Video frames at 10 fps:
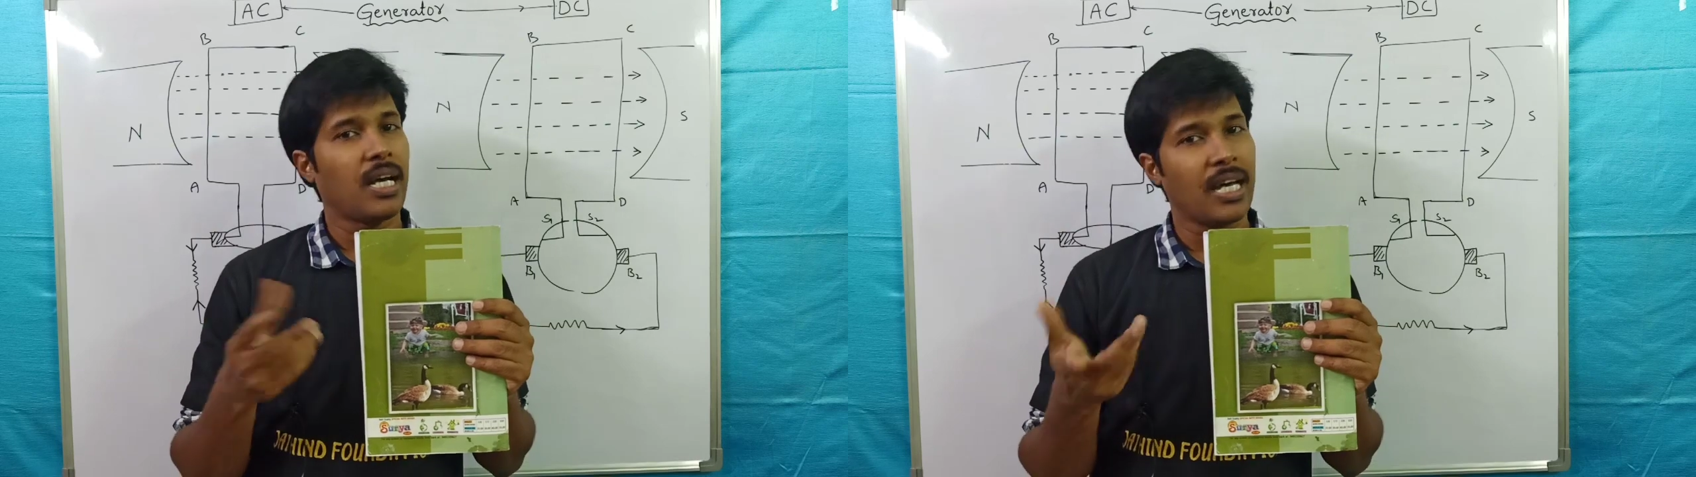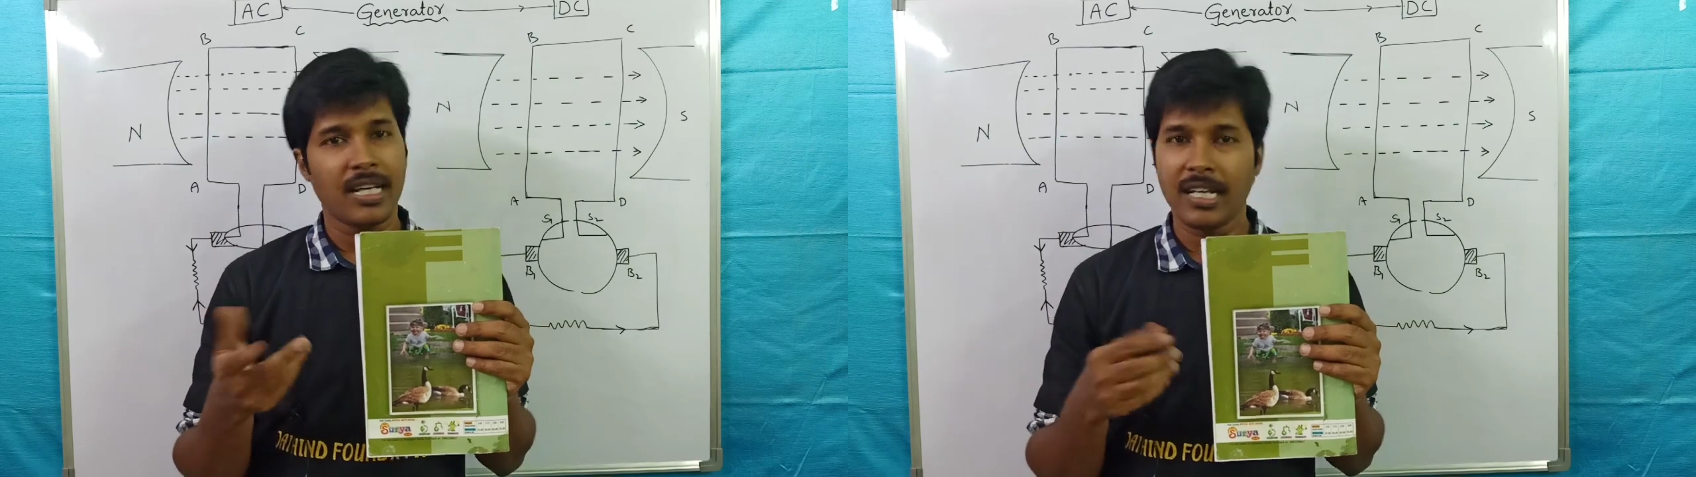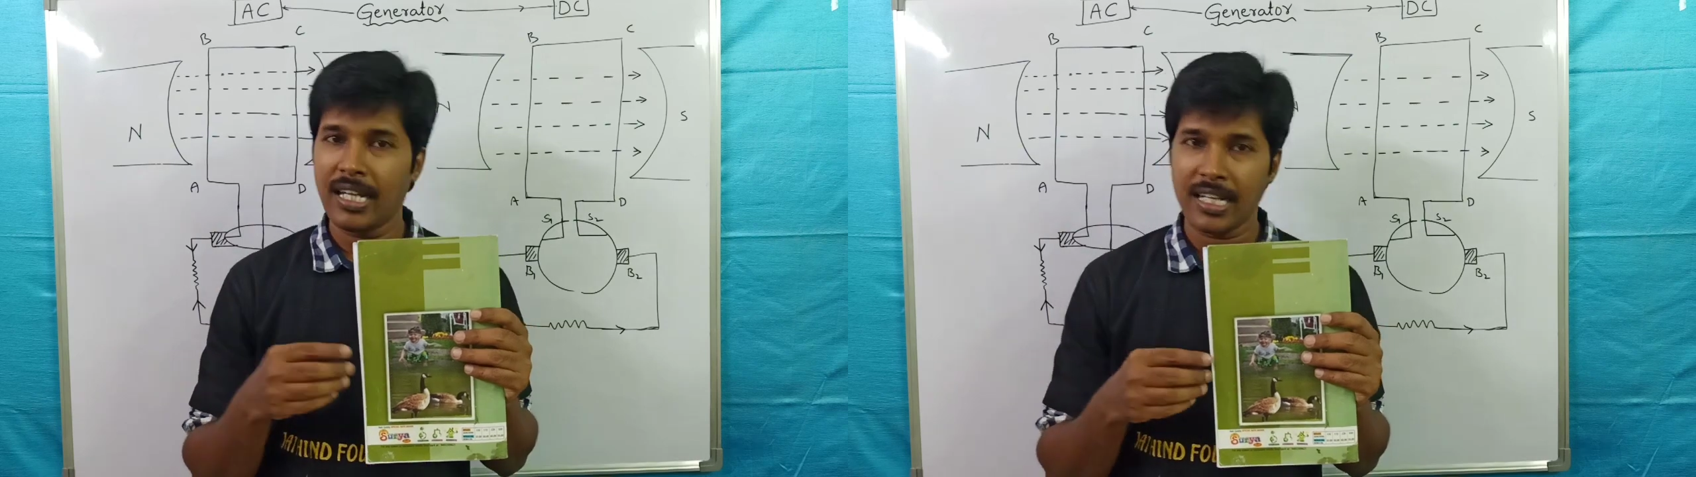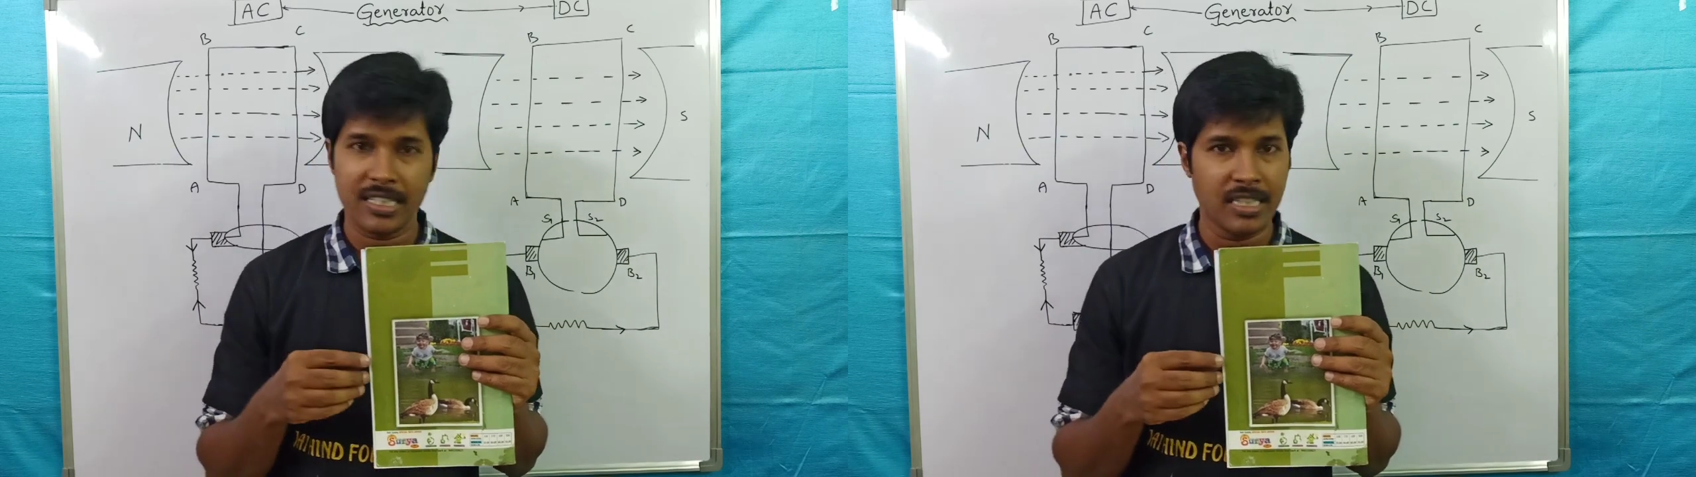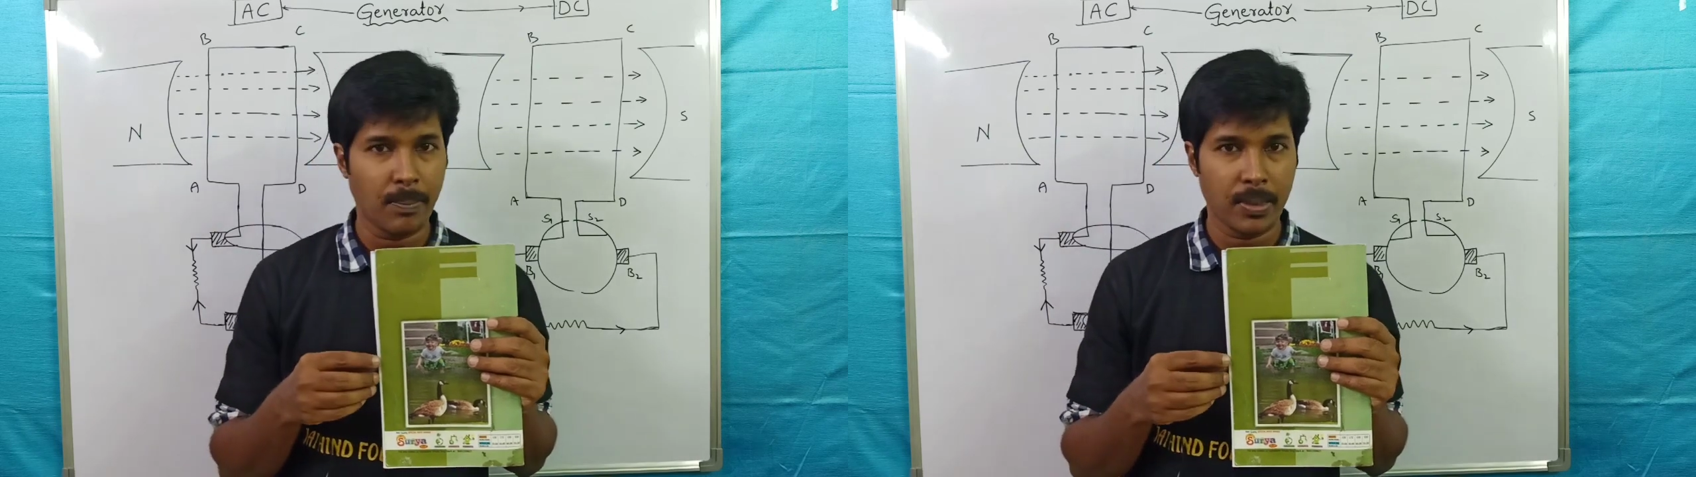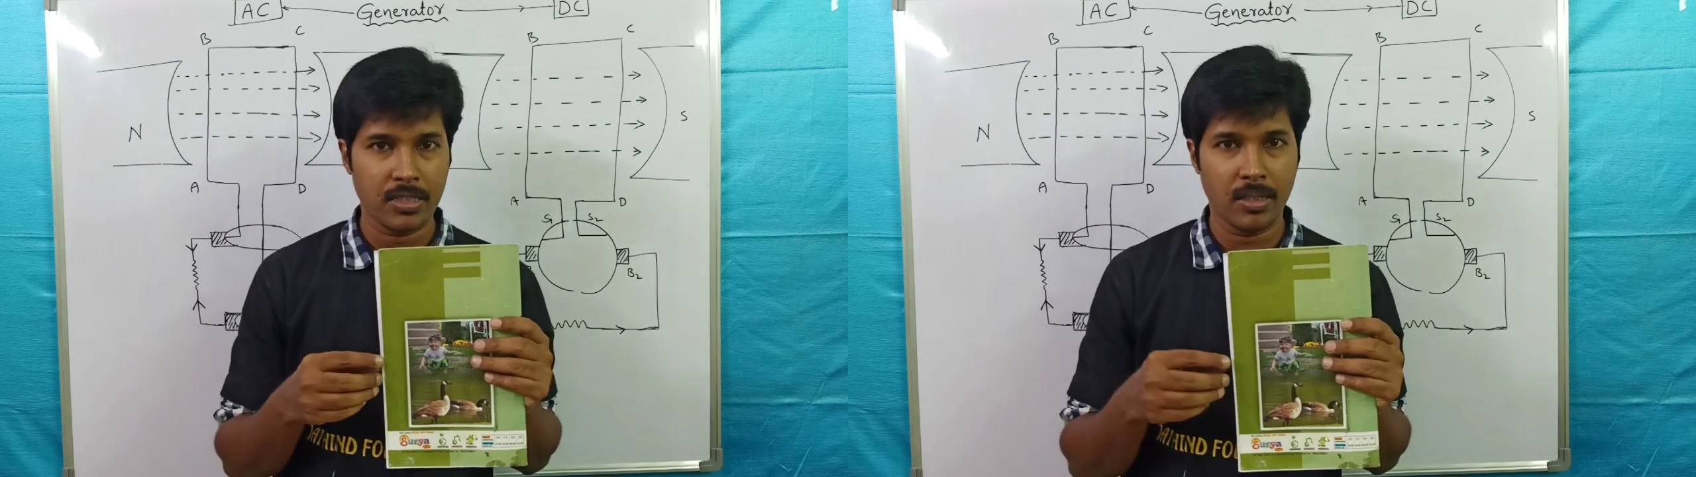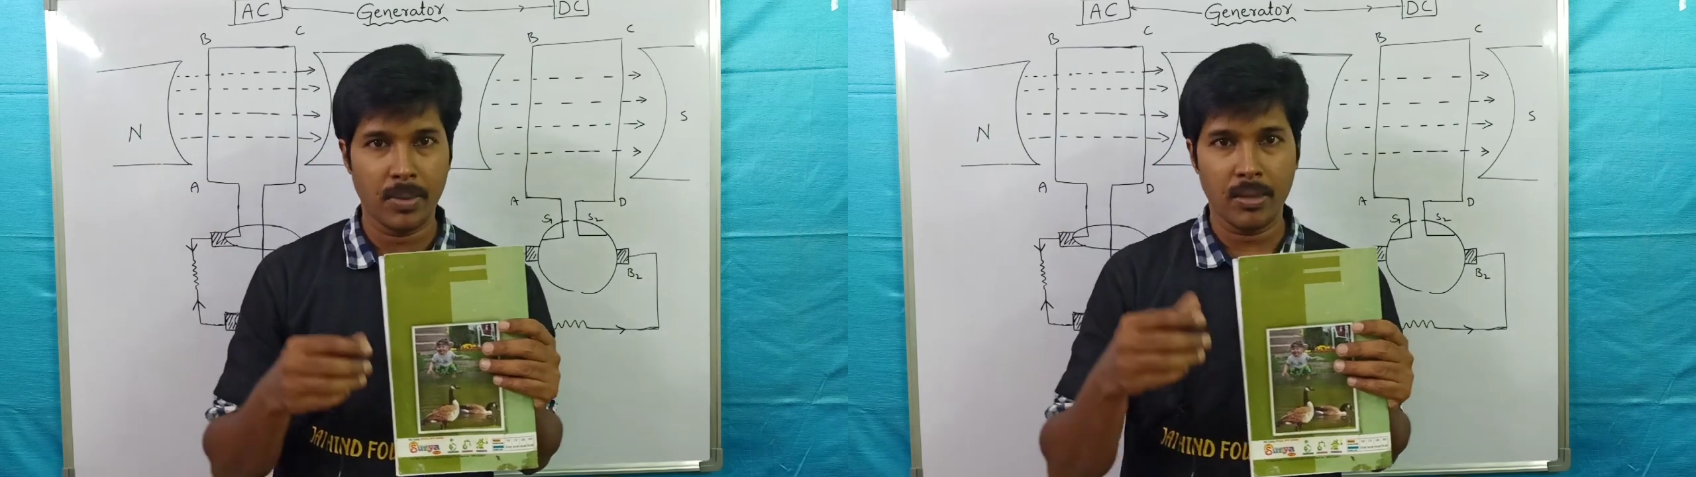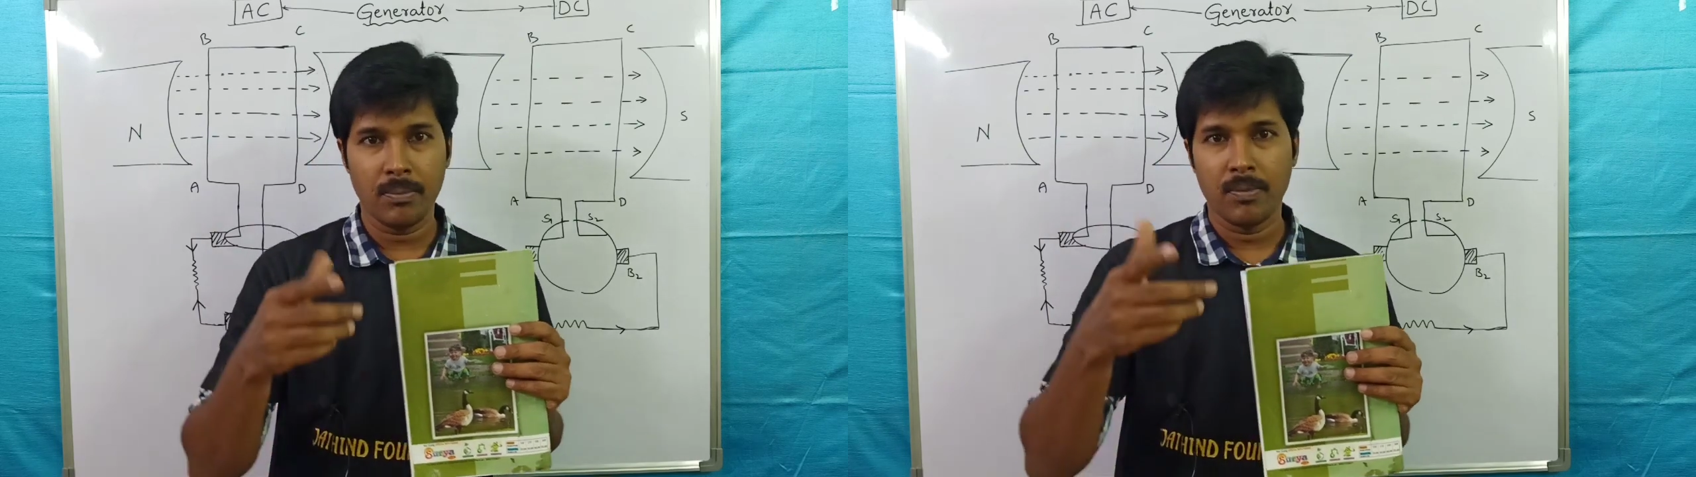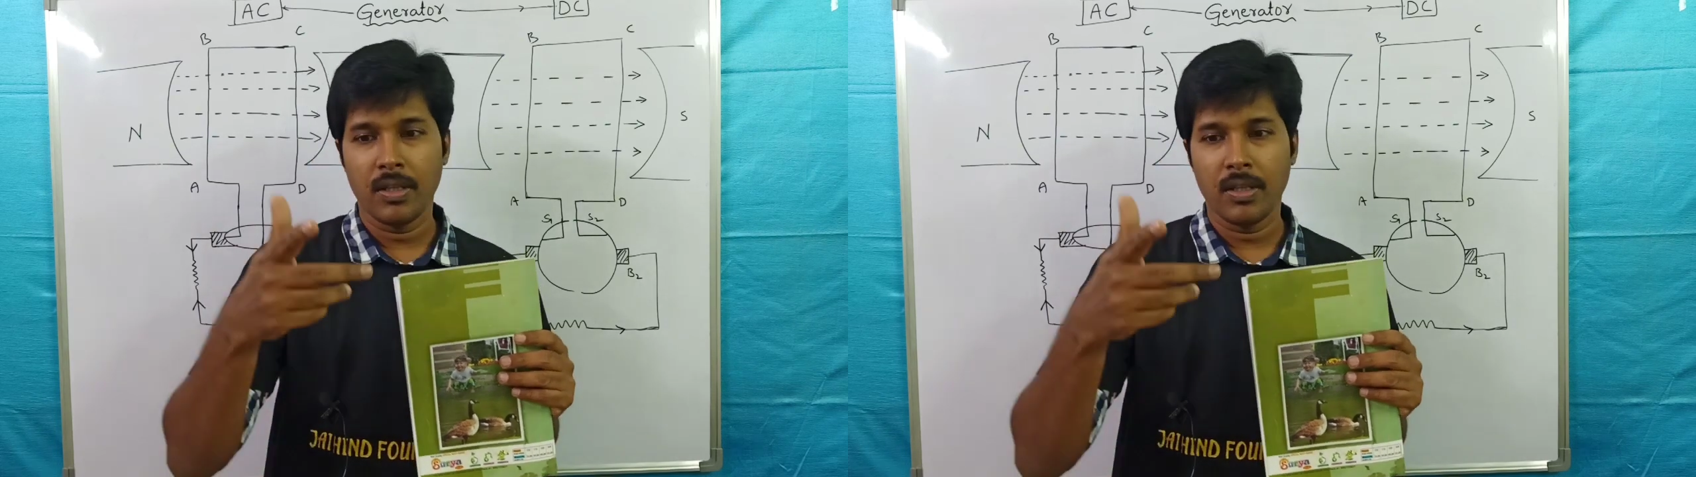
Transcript: కరెంట్ డైరెక్షన్ చెప్పచ్చు కదా మనం